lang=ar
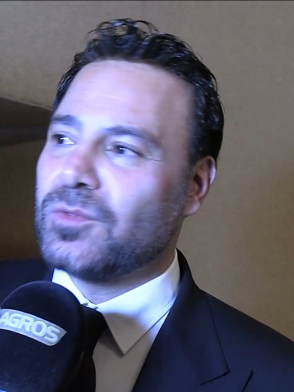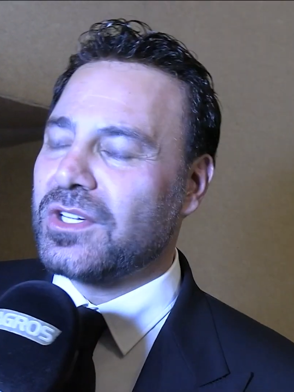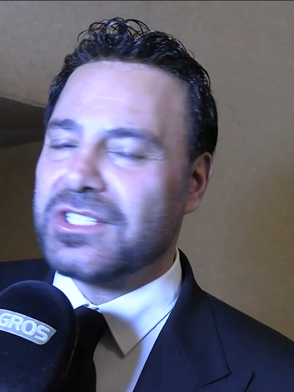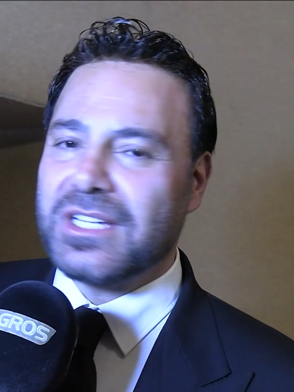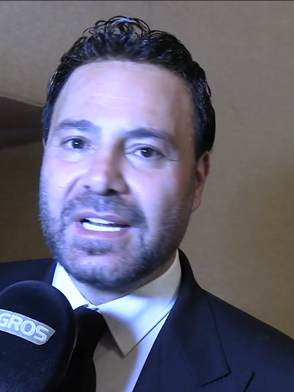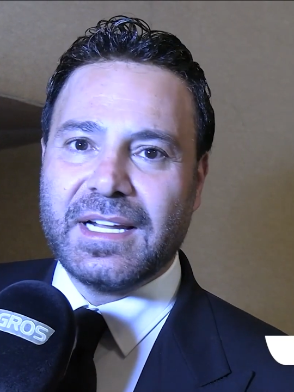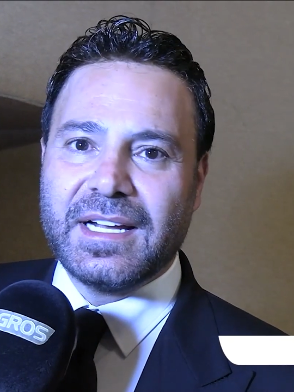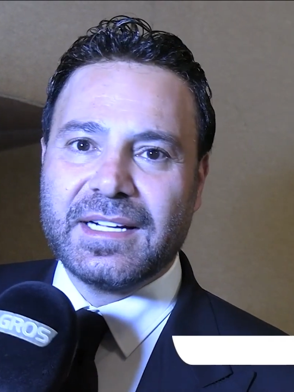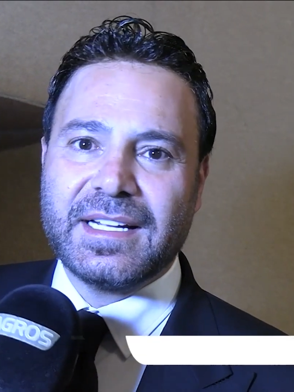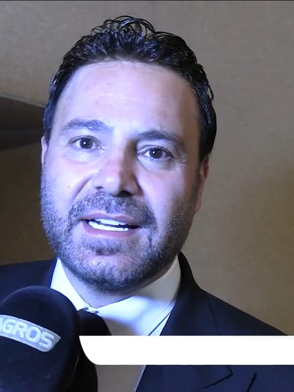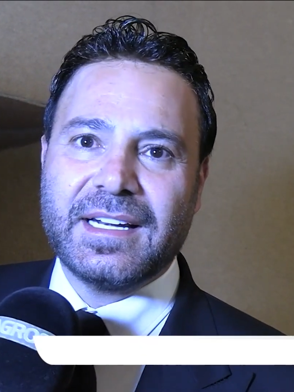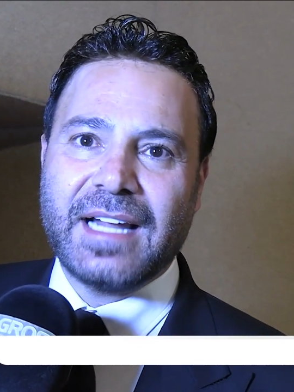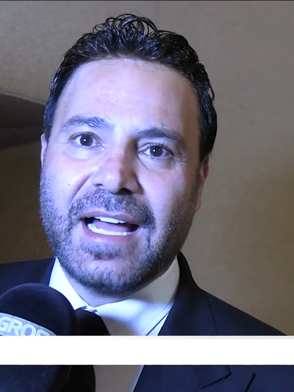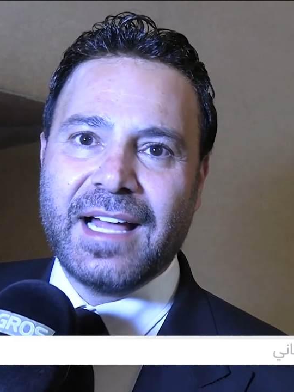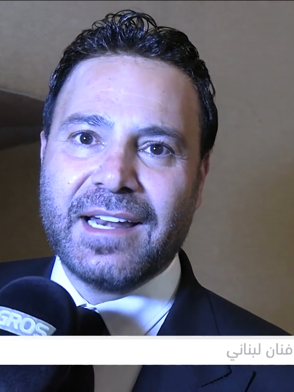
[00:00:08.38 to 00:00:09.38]
اتوجه
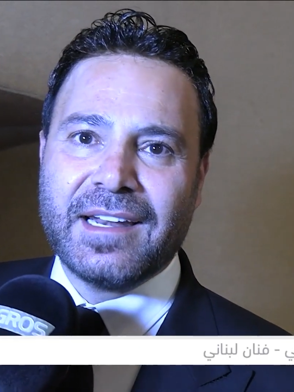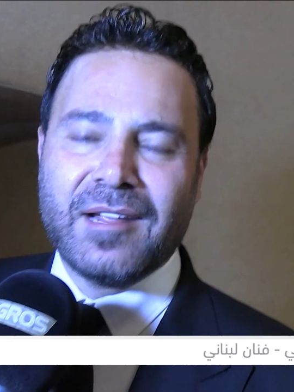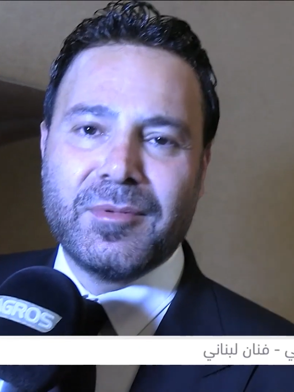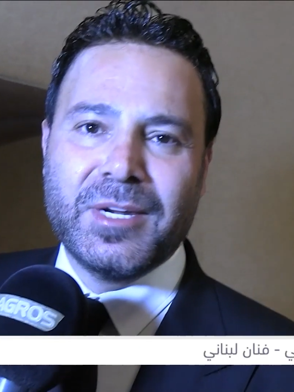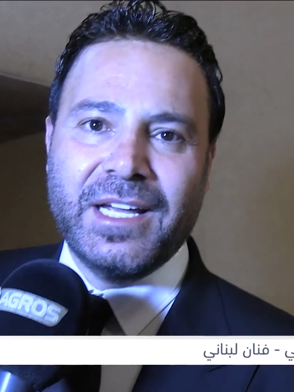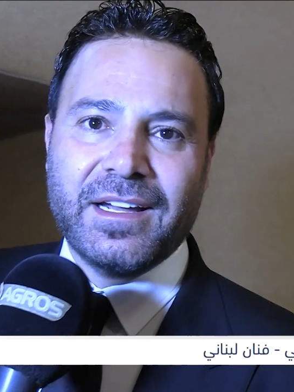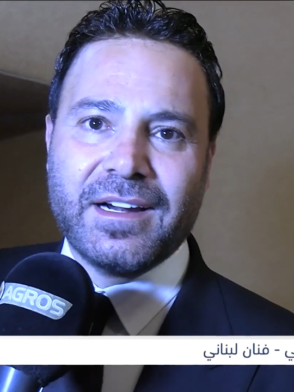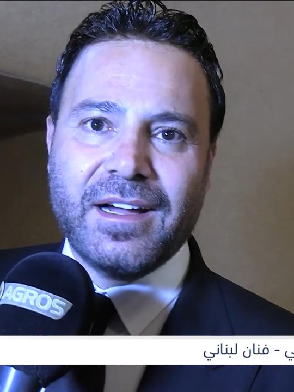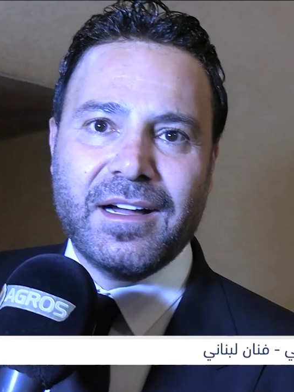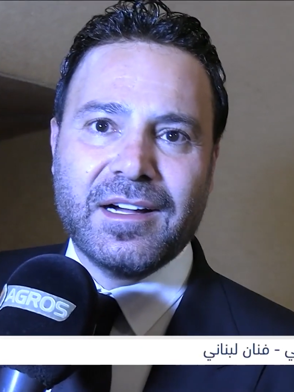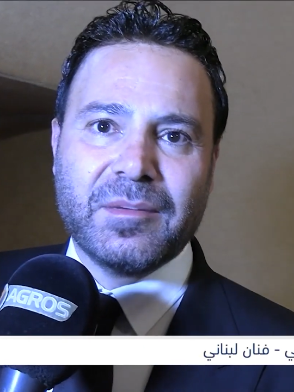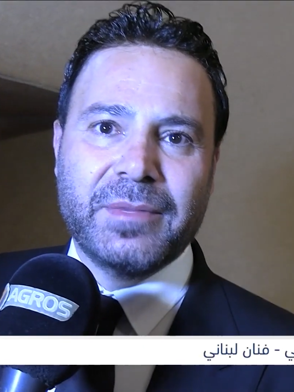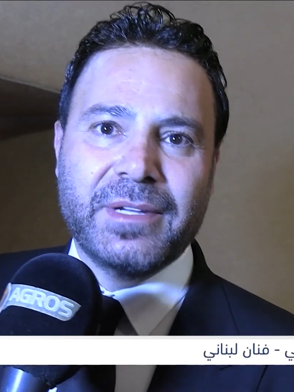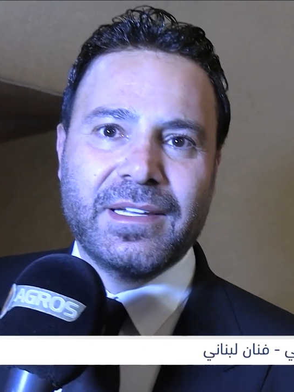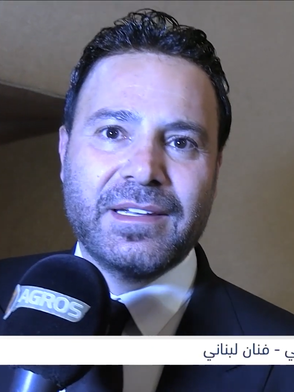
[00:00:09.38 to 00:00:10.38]
لكل اهلنا
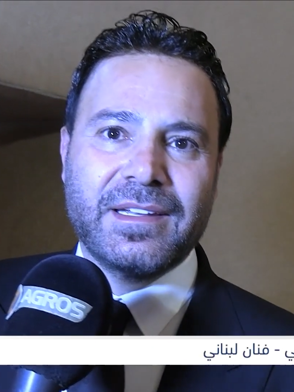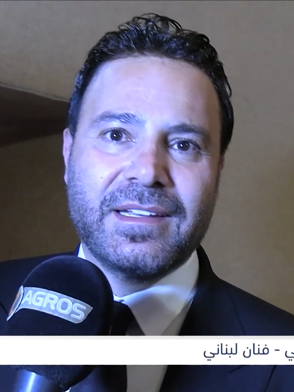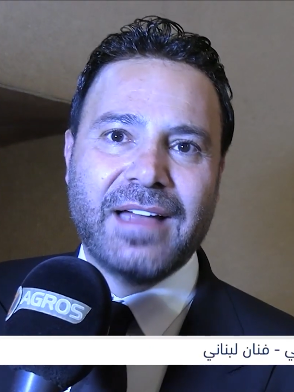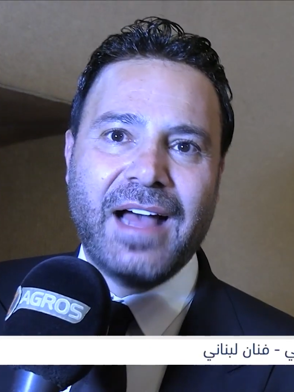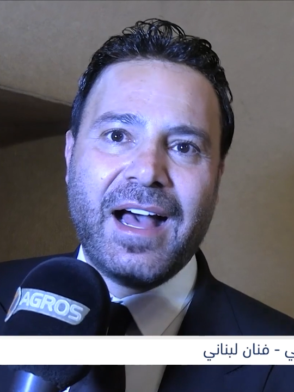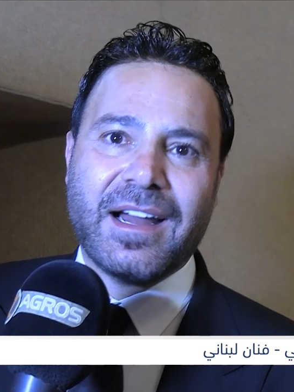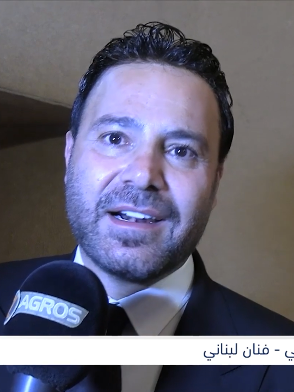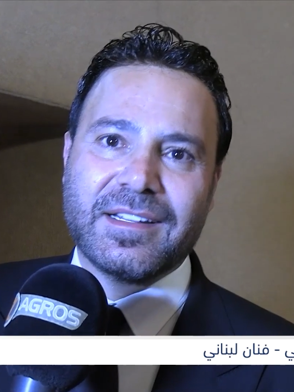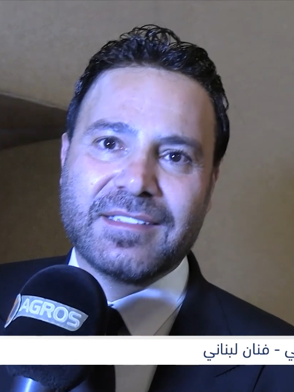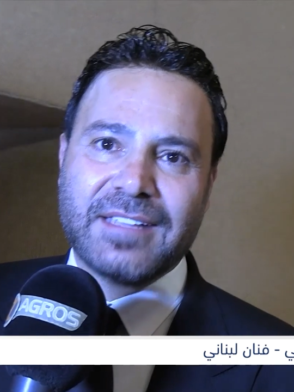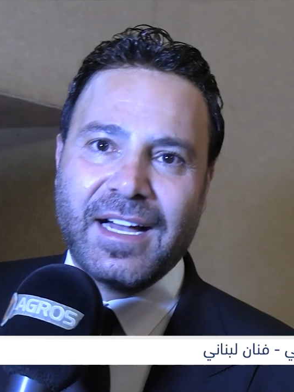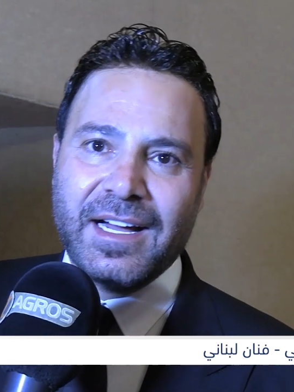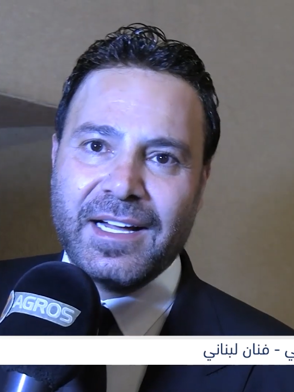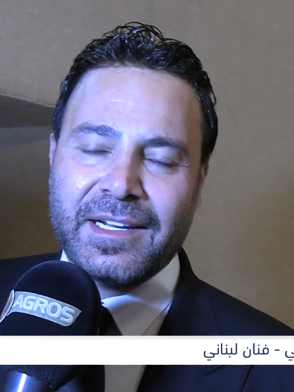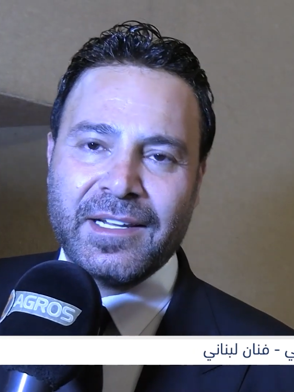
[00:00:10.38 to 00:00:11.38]
بالعراق باحر
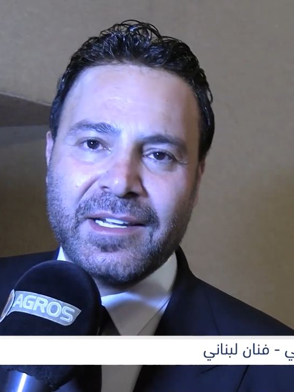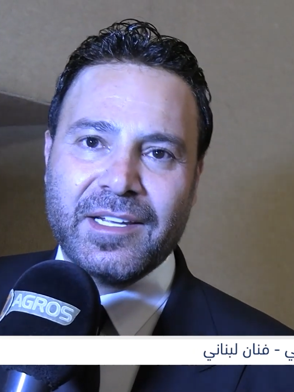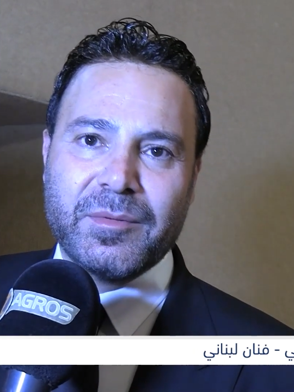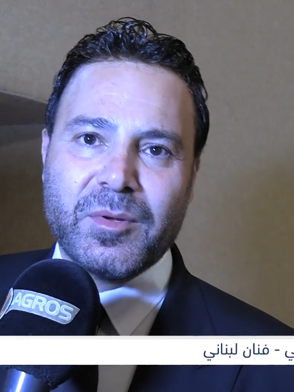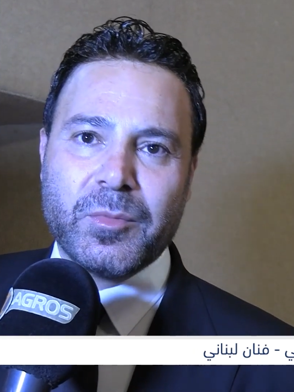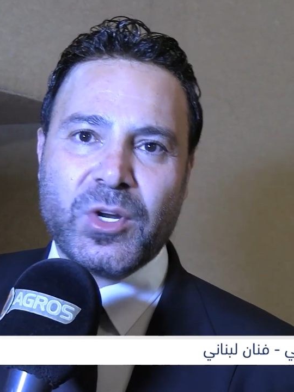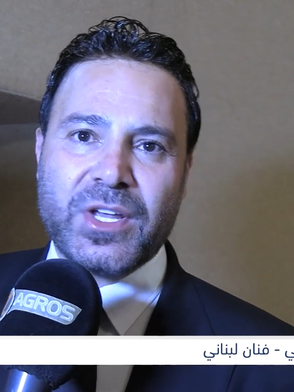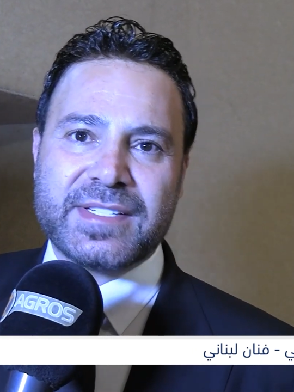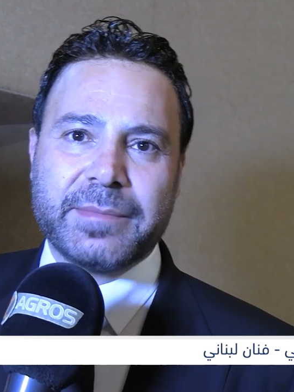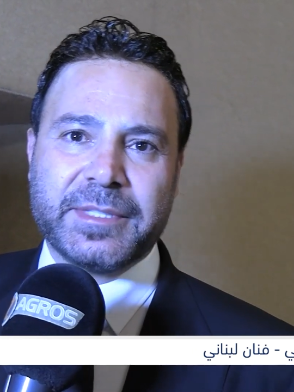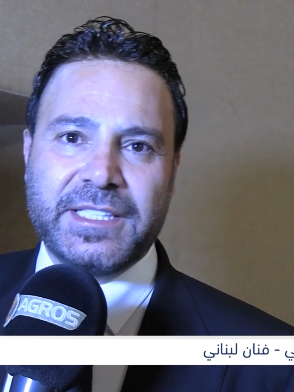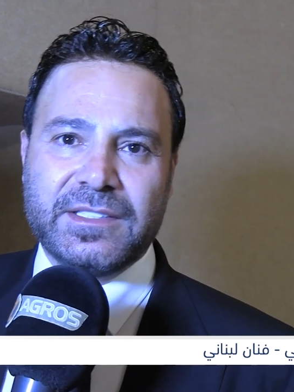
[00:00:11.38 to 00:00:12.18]
التهاني بمناسبه